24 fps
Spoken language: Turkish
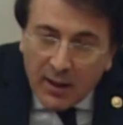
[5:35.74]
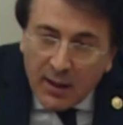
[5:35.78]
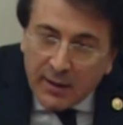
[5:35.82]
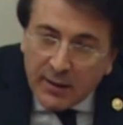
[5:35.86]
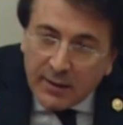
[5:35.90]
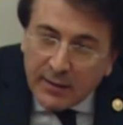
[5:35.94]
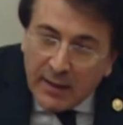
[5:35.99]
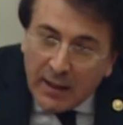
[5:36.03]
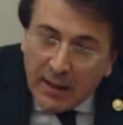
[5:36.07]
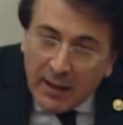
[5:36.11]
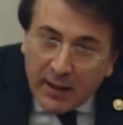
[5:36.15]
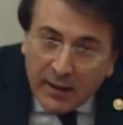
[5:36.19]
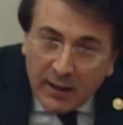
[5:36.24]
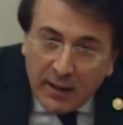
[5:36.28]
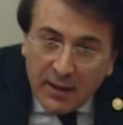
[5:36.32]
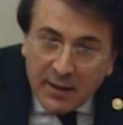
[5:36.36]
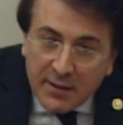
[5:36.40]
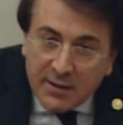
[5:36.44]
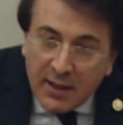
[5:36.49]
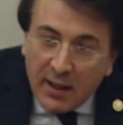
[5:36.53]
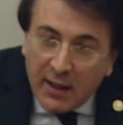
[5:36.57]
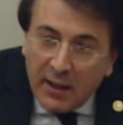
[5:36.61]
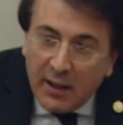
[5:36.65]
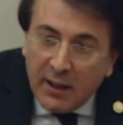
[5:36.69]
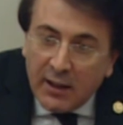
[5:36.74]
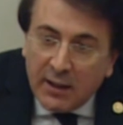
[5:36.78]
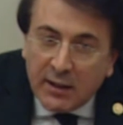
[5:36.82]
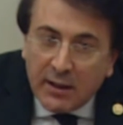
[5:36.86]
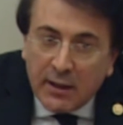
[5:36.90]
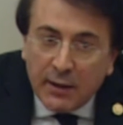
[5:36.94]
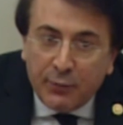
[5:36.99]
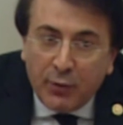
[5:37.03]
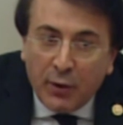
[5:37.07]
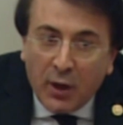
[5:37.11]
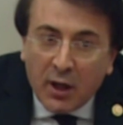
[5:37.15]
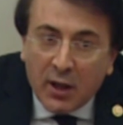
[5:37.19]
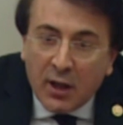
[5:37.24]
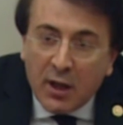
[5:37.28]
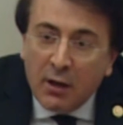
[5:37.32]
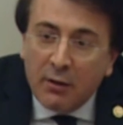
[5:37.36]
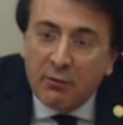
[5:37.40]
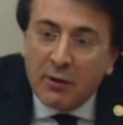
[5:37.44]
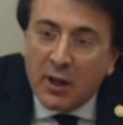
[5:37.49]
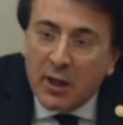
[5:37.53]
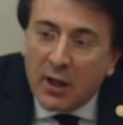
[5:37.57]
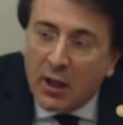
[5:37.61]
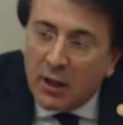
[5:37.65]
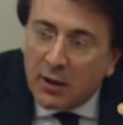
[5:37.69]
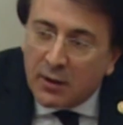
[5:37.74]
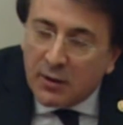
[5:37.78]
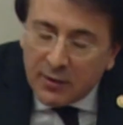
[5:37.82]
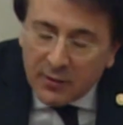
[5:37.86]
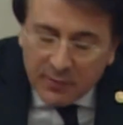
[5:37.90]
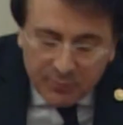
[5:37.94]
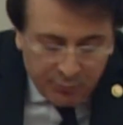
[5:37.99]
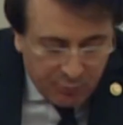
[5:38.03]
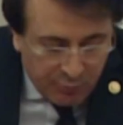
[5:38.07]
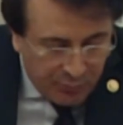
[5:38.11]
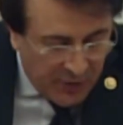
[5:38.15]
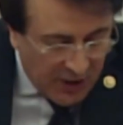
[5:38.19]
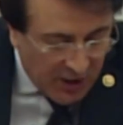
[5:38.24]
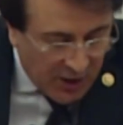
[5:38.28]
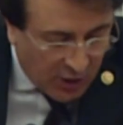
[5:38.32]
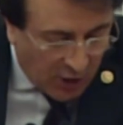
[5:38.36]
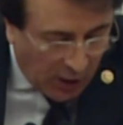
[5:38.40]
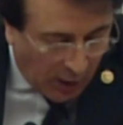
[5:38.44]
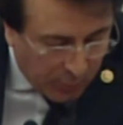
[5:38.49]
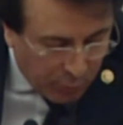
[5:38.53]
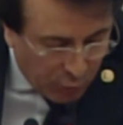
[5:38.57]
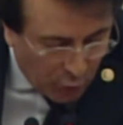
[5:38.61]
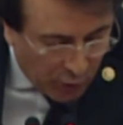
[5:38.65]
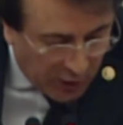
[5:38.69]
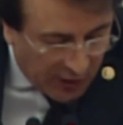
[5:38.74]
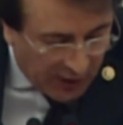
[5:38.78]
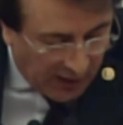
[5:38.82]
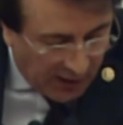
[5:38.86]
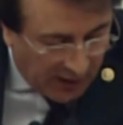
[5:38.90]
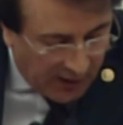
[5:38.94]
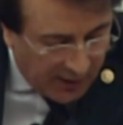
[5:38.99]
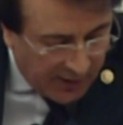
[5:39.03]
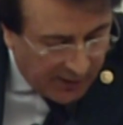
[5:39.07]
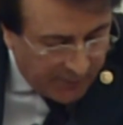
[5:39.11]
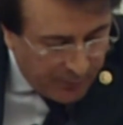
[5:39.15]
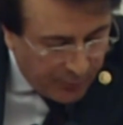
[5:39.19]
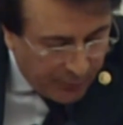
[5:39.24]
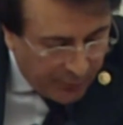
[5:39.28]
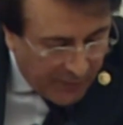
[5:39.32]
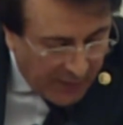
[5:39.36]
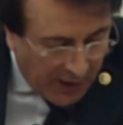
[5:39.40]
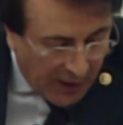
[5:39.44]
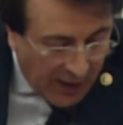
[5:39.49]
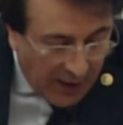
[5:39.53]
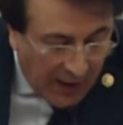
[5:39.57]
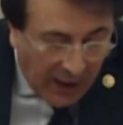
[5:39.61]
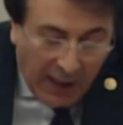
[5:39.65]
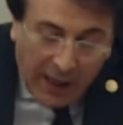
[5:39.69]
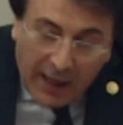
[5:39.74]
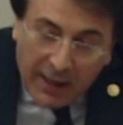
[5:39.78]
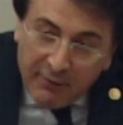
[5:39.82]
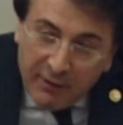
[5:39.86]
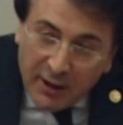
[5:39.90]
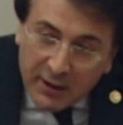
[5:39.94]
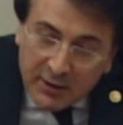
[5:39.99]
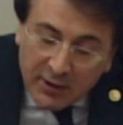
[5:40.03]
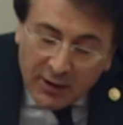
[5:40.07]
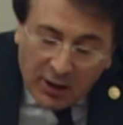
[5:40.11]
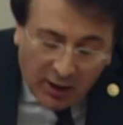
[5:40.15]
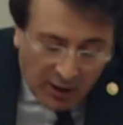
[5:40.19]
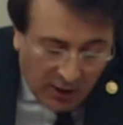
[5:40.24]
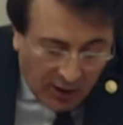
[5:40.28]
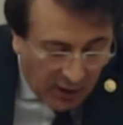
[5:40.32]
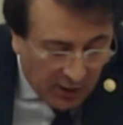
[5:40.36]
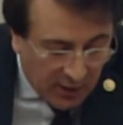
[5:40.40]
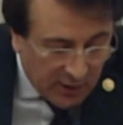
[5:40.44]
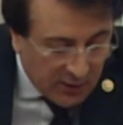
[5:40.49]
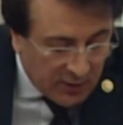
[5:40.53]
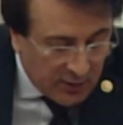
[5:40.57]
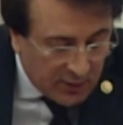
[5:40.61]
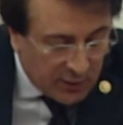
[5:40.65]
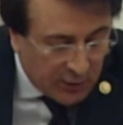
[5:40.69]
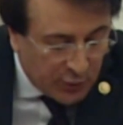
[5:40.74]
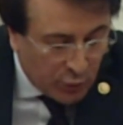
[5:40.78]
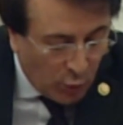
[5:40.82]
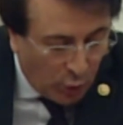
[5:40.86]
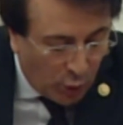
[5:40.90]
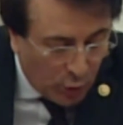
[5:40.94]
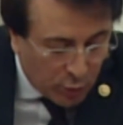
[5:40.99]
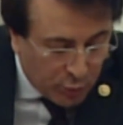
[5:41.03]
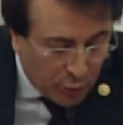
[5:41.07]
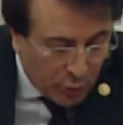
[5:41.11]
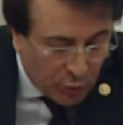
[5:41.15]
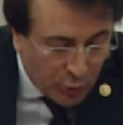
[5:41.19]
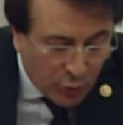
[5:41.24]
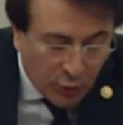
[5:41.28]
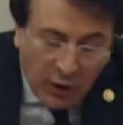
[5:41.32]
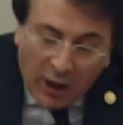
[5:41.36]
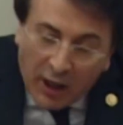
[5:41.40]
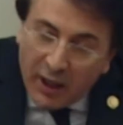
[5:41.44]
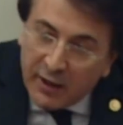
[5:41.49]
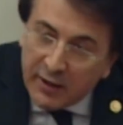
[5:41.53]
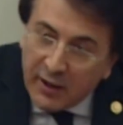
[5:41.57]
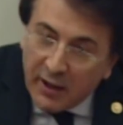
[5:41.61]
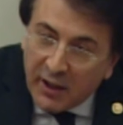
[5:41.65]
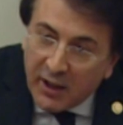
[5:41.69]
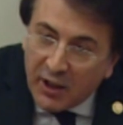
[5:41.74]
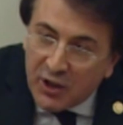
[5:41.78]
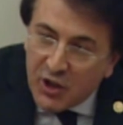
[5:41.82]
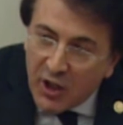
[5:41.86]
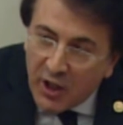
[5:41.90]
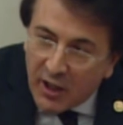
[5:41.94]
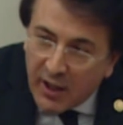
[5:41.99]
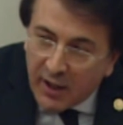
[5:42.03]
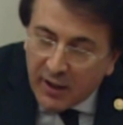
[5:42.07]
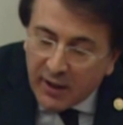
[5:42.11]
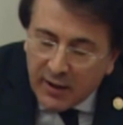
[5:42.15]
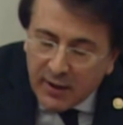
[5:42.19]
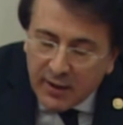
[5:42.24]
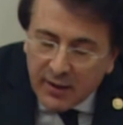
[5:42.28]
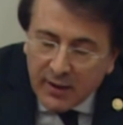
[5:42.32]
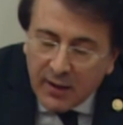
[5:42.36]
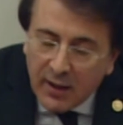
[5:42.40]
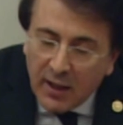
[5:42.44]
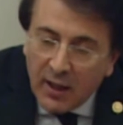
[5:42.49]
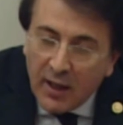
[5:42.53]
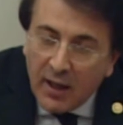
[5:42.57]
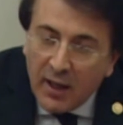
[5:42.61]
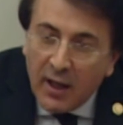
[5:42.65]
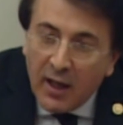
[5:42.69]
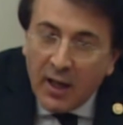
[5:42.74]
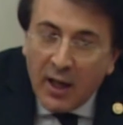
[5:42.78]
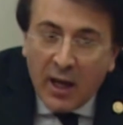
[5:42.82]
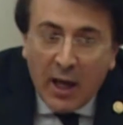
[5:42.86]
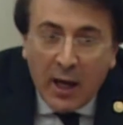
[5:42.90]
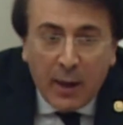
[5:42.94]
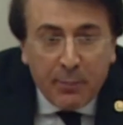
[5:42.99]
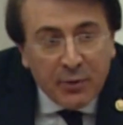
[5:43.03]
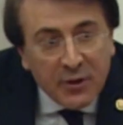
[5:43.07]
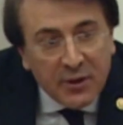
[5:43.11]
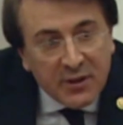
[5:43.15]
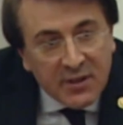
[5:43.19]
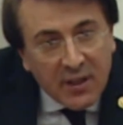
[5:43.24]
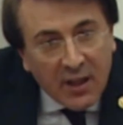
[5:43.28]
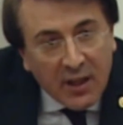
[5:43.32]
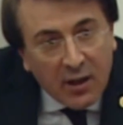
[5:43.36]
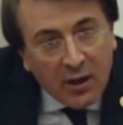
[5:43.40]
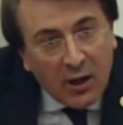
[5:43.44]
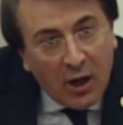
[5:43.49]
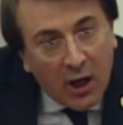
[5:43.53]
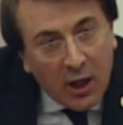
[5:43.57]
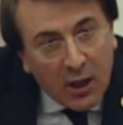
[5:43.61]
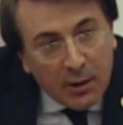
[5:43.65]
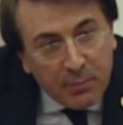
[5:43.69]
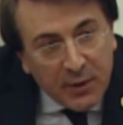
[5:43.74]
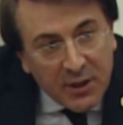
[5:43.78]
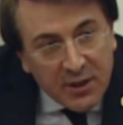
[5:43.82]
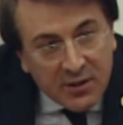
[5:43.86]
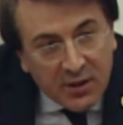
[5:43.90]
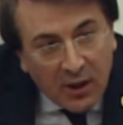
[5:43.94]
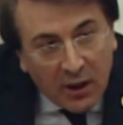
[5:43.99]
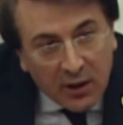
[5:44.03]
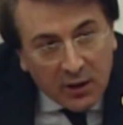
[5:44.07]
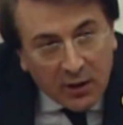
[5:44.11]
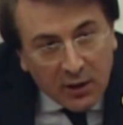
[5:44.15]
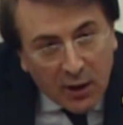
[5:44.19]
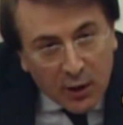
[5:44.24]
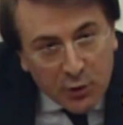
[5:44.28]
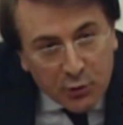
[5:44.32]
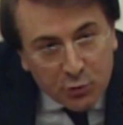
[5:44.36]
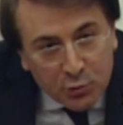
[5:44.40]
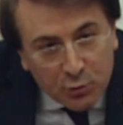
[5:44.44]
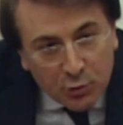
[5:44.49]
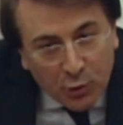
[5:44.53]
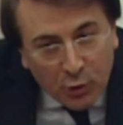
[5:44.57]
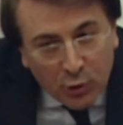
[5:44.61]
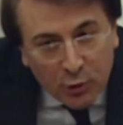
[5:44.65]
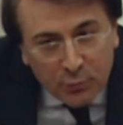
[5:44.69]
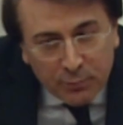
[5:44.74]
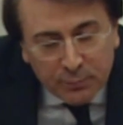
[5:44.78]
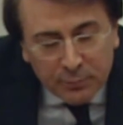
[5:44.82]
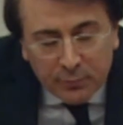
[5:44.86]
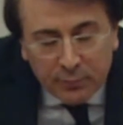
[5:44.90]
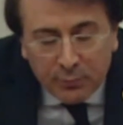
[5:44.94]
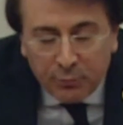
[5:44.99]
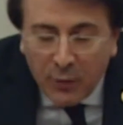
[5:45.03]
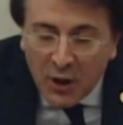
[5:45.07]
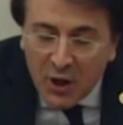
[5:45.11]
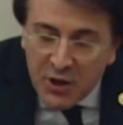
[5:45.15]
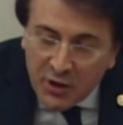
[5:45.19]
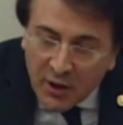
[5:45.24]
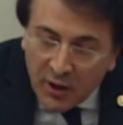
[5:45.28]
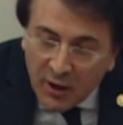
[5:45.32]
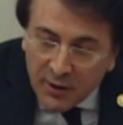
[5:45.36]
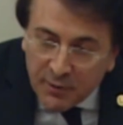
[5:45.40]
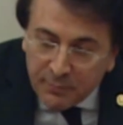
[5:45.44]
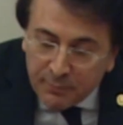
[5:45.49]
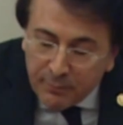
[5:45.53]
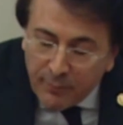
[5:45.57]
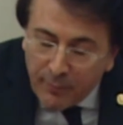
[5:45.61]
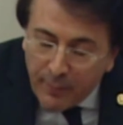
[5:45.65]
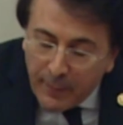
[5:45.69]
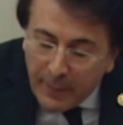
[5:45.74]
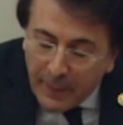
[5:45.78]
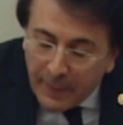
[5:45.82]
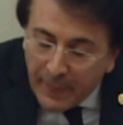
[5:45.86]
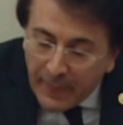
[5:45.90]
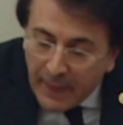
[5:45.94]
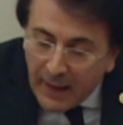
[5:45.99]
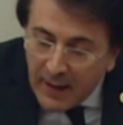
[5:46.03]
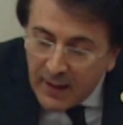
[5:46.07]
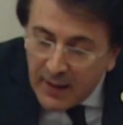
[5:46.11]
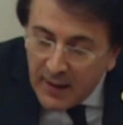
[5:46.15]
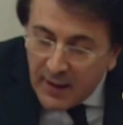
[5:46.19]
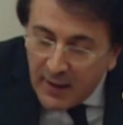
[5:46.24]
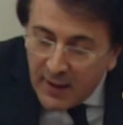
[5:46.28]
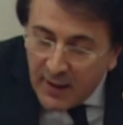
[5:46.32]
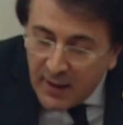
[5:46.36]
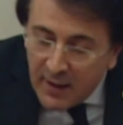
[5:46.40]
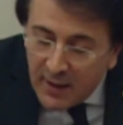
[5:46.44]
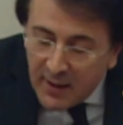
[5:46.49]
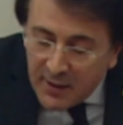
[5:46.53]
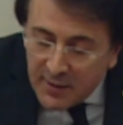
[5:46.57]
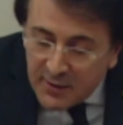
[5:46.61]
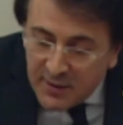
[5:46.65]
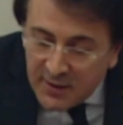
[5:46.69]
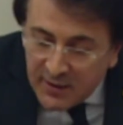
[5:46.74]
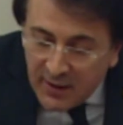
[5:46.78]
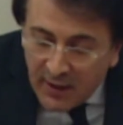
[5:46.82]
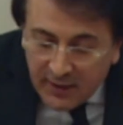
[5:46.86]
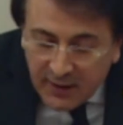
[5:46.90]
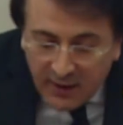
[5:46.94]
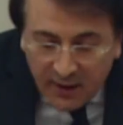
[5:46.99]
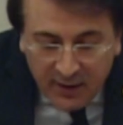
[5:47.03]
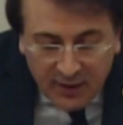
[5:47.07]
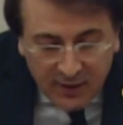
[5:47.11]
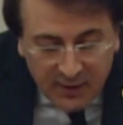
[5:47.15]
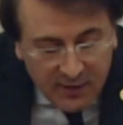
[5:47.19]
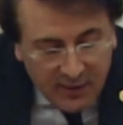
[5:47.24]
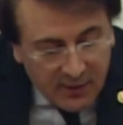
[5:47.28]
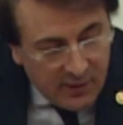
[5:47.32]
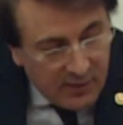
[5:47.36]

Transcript: neredeyse ittifaka varan bir kabul ile evet kararlılığında olduğunu kayda geçerek Hepinize kalbi saygılar sunuyorum. Başkanım size de